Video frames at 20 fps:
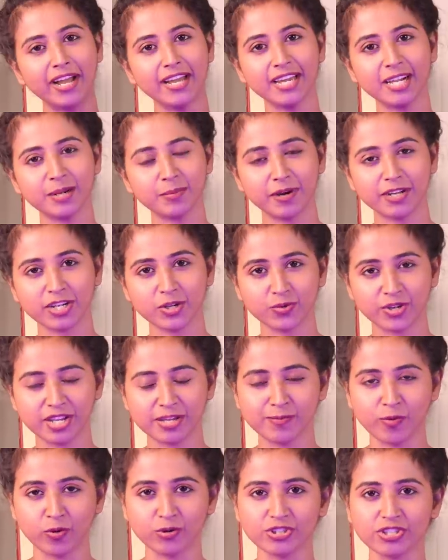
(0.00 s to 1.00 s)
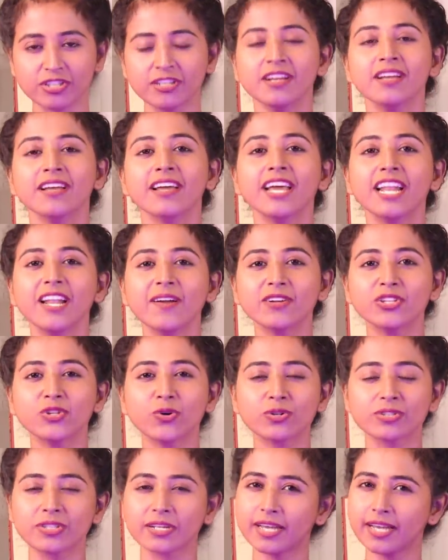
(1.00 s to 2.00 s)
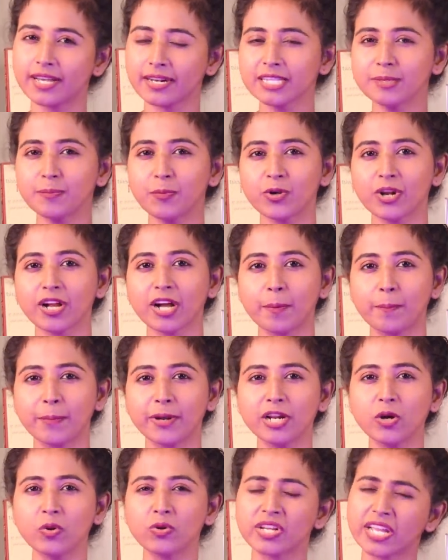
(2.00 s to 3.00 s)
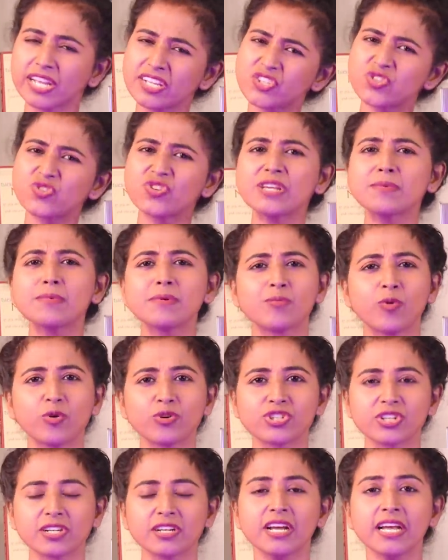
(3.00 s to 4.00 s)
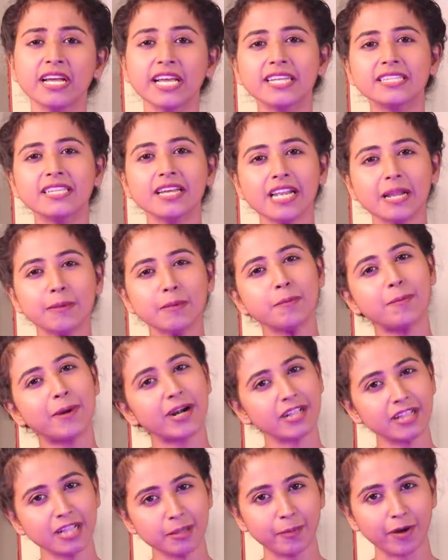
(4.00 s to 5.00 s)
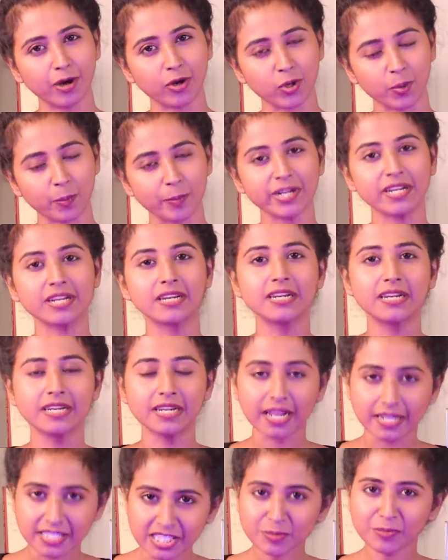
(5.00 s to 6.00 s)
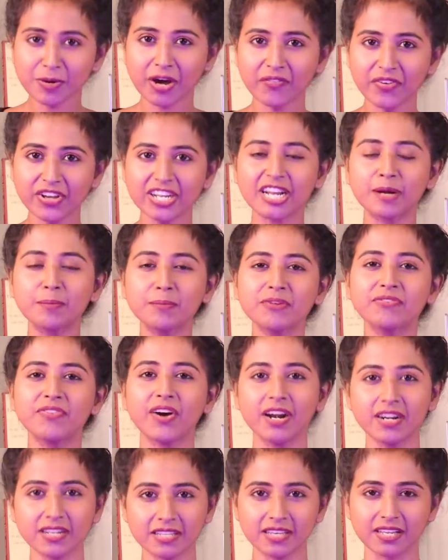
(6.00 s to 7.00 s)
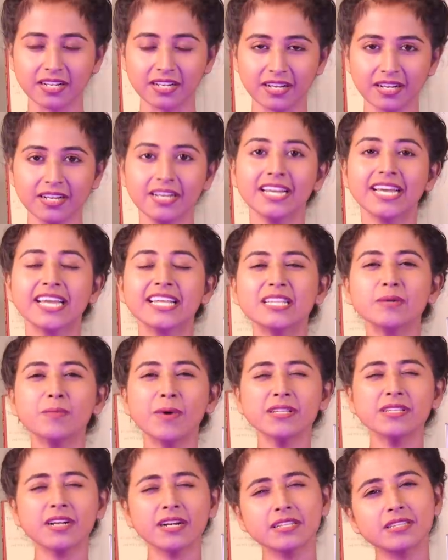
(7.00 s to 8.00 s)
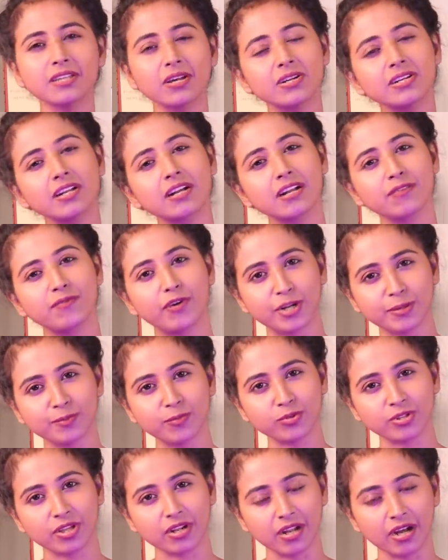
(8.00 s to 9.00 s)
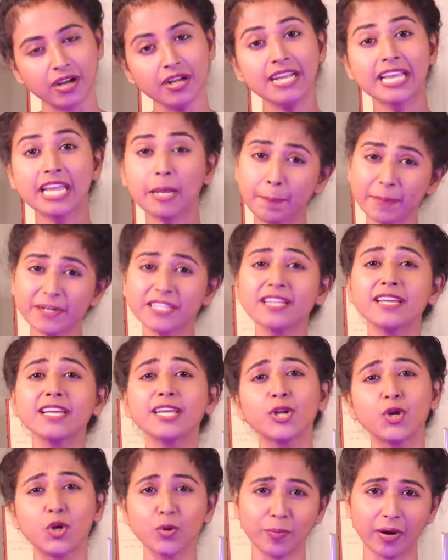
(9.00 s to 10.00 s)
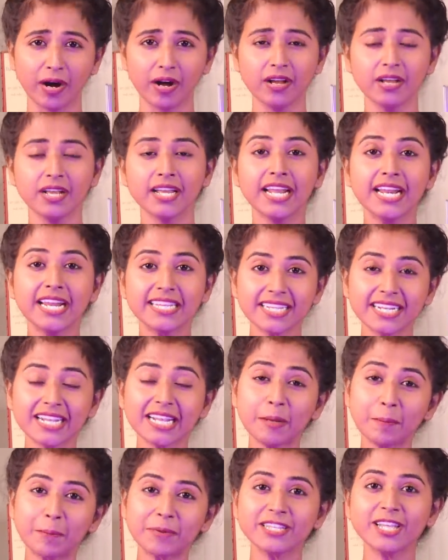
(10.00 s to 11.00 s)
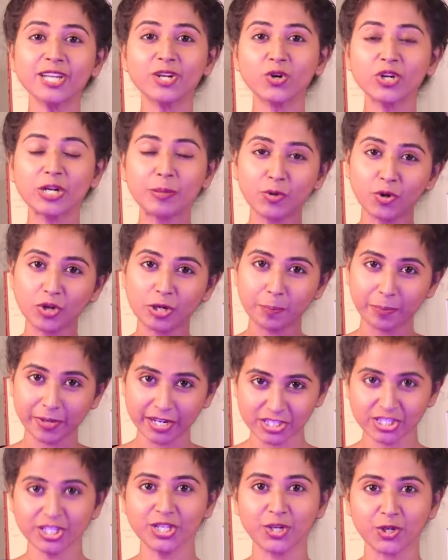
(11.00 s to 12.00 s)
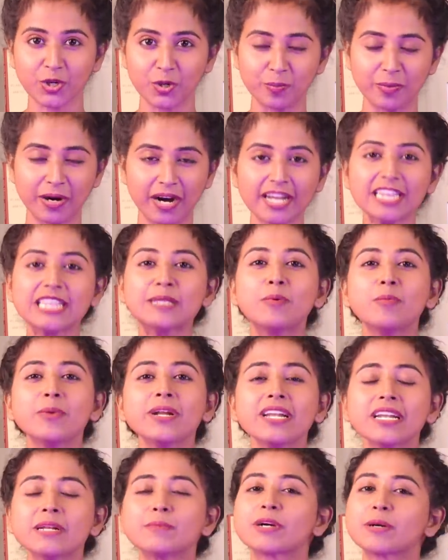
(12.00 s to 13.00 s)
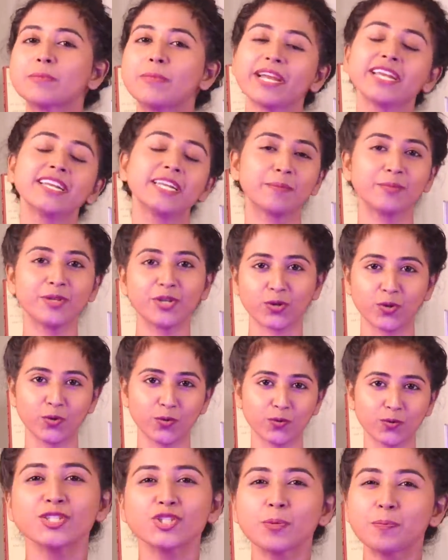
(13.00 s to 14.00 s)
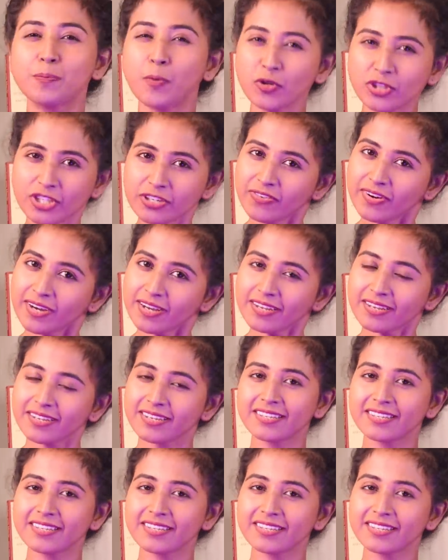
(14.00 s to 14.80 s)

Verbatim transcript: பயங்கரமான ஒரு இமோஷன் இல்லை வந்து ஒருத்தங்க இறந்து போகிறாங்க அப்படின்னா ஒரு எக்ஸ்ட்ரீம் இமோஷன் இது எல்லாமே படத்தில் பார்க்குறோம் பட் நிஜமாவே நம்ம வாழ்க்கையில் இந்த மாதிரியான தருணங்கள் வரும்போதெல்லாம் இப்படி தான் இருக்குமா இல்லை இந்த இடத்துல இப்படி தான் இருக்கும் நமக்கு ஒரு ப்ரெஷர் இருக்குமா அந்த மொமெண்ட்டில் நமக்கு மைண்ட் எப்படி இருக்கும் ஸோ பொதுவாக